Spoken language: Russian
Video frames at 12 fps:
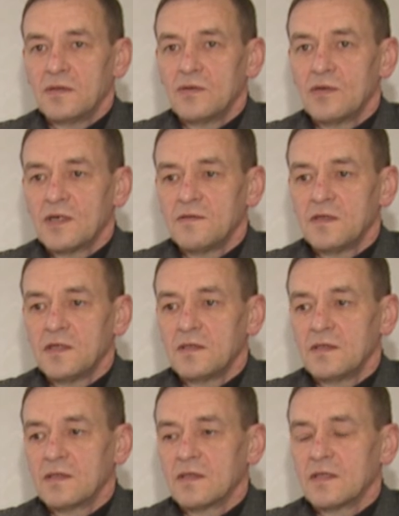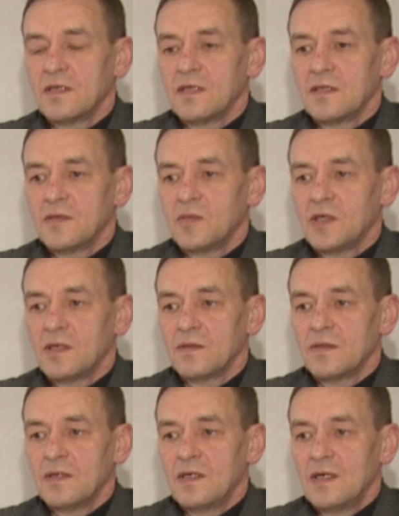уровне на данный период.
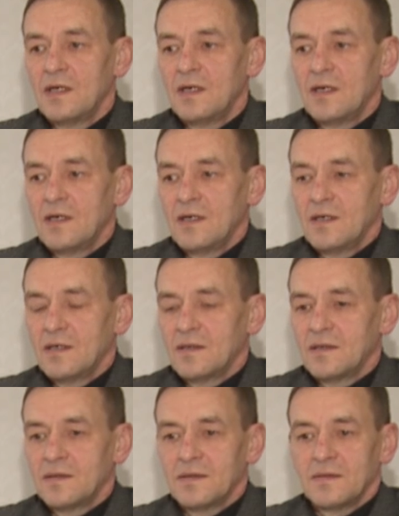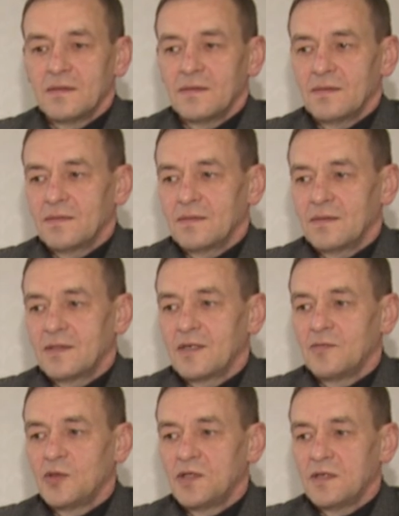Э,
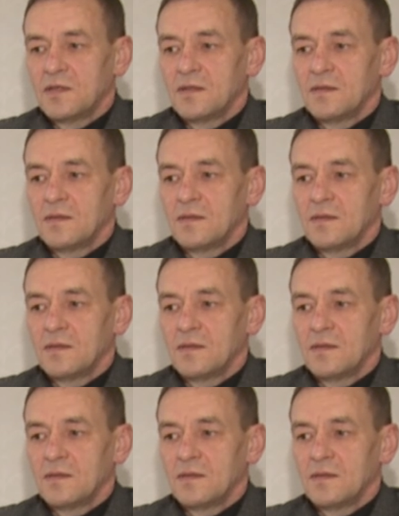сработка